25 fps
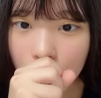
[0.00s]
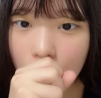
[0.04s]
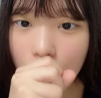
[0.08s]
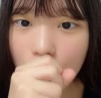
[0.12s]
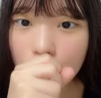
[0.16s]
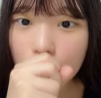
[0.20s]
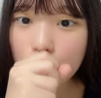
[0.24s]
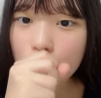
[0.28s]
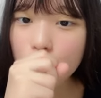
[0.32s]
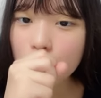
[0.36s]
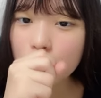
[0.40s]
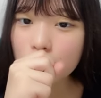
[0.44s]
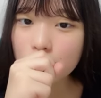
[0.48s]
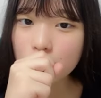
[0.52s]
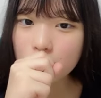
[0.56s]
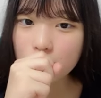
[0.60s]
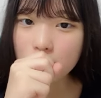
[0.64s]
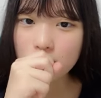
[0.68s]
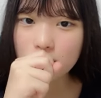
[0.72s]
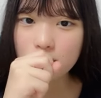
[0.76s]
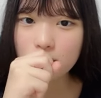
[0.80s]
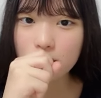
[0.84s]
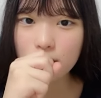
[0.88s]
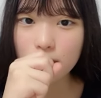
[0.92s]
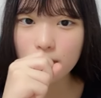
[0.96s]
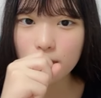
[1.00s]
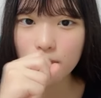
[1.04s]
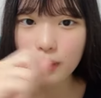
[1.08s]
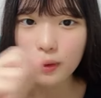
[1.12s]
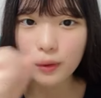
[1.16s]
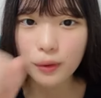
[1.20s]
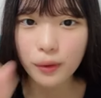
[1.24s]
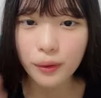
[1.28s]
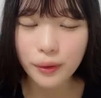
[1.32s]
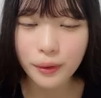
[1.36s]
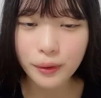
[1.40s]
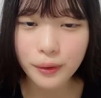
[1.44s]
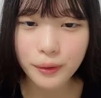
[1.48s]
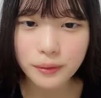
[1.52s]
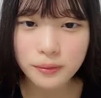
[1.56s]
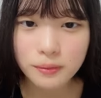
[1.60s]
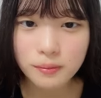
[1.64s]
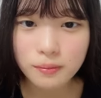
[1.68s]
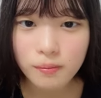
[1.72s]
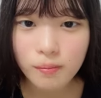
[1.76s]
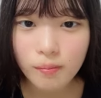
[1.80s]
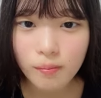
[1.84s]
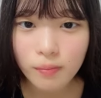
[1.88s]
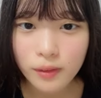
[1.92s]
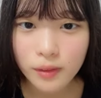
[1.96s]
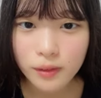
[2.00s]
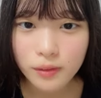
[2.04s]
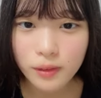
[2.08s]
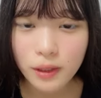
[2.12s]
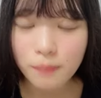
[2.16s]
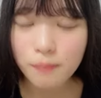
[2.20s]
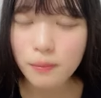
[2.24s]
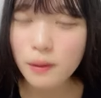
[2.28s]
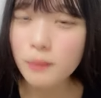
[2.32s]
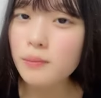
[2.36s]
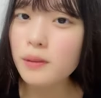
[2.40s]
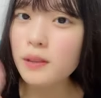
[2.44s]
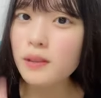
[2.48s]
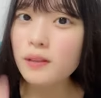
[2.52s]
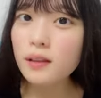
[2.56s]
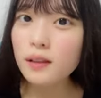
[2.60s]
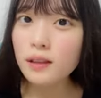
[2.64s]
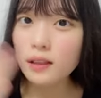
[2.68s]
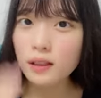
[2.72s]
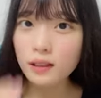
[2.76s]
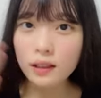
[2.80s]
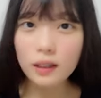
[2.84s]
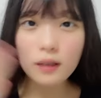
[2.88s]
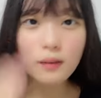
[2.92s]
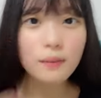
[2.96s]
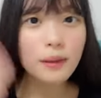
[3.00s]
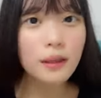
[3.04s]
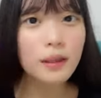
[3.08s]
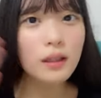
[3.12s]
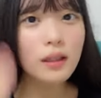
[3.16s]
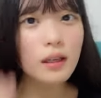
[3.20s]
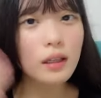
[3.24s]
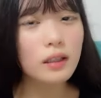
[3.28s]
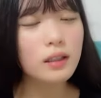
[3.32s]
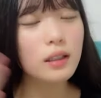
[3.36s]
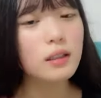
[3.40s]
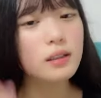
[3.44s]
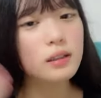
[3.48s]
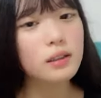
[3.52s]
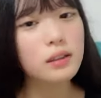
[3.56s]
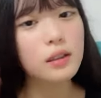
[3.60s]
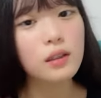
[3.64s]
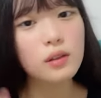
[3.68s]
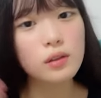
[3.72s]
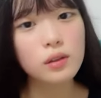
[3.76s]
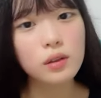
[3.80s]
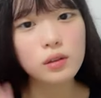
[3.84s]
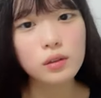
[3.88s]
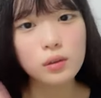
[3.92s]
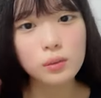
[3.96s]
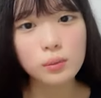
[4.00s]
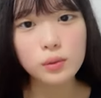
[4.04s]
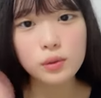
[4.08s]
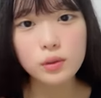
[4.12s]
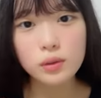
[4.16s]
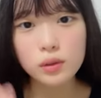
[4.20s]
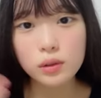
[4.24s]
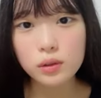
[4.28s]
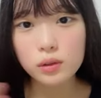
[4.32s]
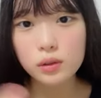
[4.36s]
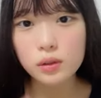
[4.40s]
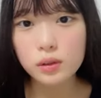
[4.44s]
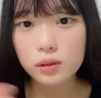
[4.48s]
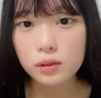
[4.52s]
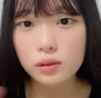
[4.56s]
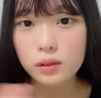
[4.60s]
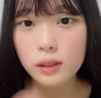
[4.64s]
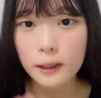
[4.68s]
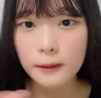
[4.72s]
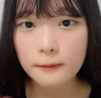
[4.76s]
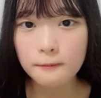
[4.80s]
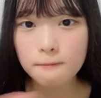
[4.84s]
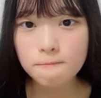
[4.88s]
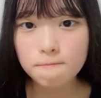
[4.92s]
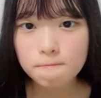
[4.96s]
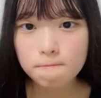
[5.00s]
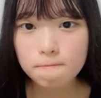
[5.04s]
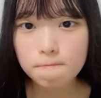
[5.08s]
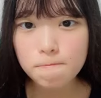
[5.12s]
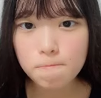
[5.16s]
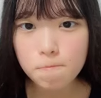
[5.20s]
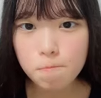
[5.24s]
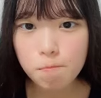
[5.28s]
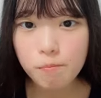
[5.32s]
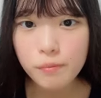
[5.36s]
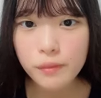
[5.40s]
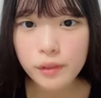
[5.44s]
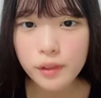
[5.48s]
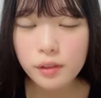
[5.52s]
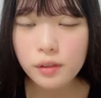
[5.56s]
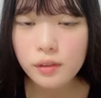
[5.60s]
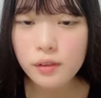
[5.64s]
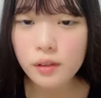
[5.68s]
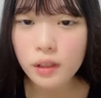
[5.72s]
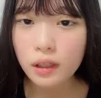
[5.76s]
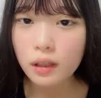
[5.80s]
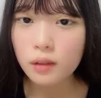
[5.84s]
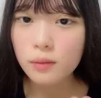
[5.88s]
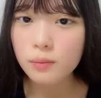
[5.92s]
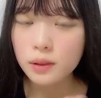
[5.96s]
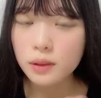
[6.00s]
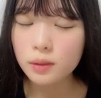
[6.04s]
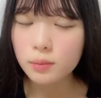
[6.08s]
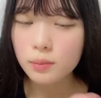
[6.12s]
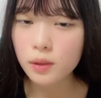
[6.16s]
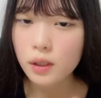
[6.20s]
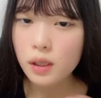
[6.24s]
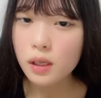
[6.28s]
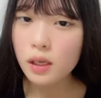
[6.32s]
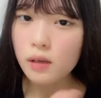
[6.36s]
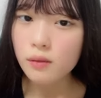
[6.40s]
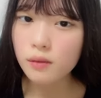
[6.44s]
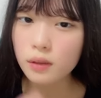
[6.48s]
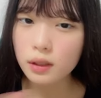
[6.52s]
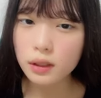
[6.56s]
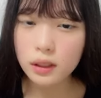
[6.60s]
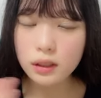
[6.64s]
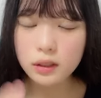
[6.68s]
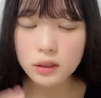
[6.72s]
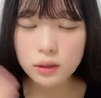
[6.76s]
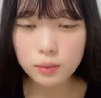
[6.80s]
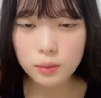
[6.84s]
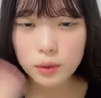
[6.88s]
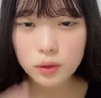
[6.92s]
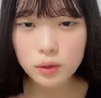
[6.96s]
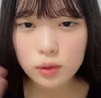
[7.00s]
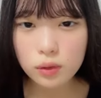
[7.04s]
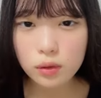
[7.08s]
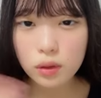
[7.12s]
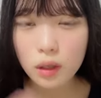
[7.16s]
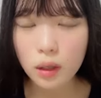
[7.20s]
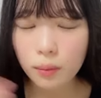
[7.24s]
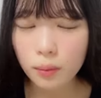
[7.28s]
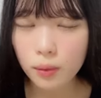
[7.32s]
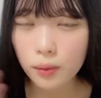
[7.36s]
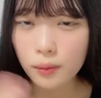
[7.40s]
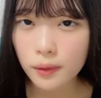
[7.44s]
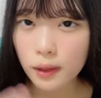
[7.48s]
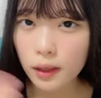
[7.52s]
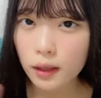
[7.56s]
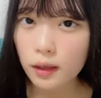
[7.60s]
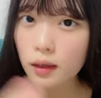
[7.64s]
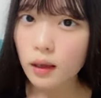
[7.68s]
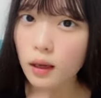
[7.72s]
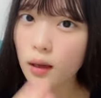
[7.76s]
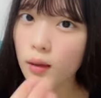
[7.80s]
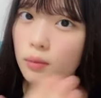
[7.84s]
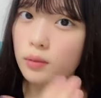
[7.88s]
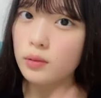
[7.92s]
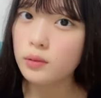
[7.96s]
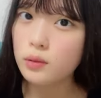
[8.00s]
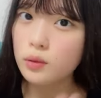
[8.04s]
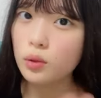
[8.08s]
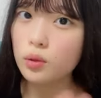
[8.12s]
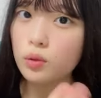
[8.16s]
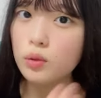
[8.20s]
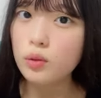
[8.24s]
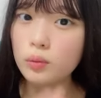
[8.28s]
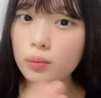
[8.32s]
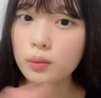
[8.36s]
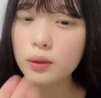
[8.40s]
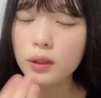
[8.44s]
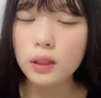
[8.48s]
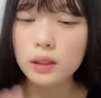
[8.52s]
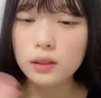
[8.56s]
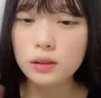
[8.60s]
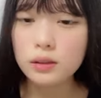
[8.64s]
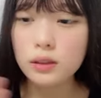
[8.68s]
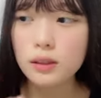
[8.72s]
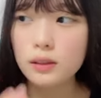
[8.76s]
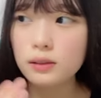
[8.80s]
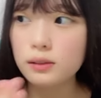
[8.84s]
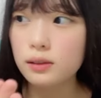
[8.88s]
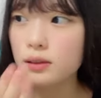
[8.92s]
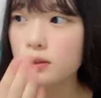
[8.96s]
あ取り寄せしてるんだへえやっぱみんなね食べ慣れた味があるんやと思う醤油って古くからの店もえ私もそうかもなんかちょっと昔からあ